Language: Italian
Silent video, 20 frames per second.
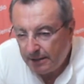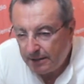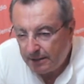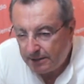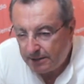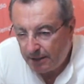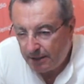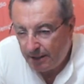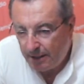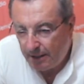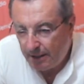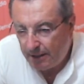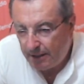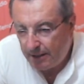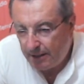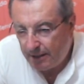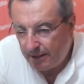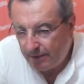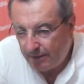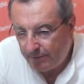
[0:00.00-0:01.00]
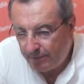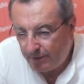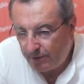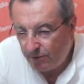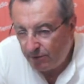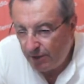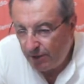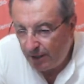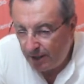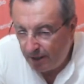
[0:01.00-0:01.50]
se eh,
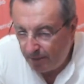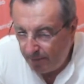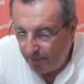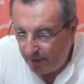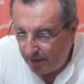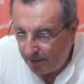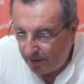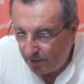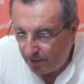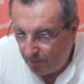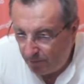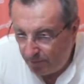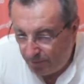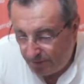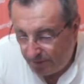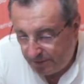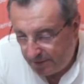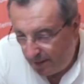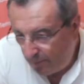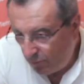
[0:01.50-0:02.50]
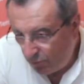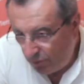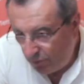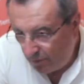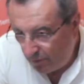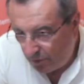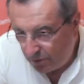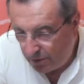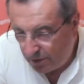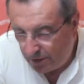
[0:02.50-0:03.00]
fanno gli allenamenti come facciamo due
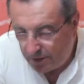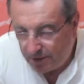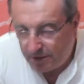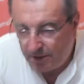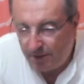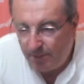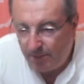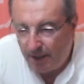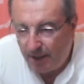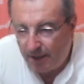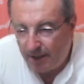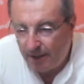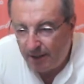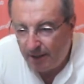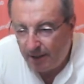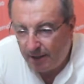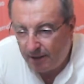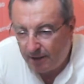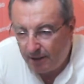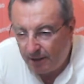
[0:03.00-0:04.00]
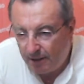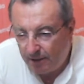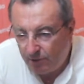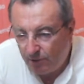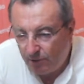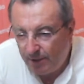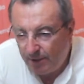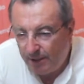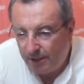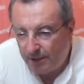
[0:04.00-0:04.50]
volte alla settimana e alla, alla
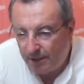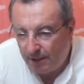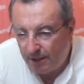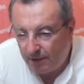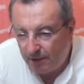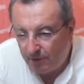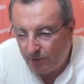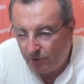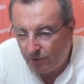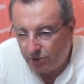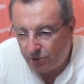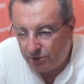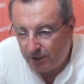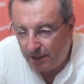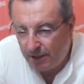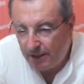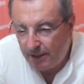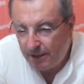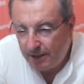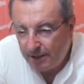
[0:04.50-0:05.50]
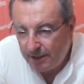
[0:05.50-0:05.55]
domenica la corsa,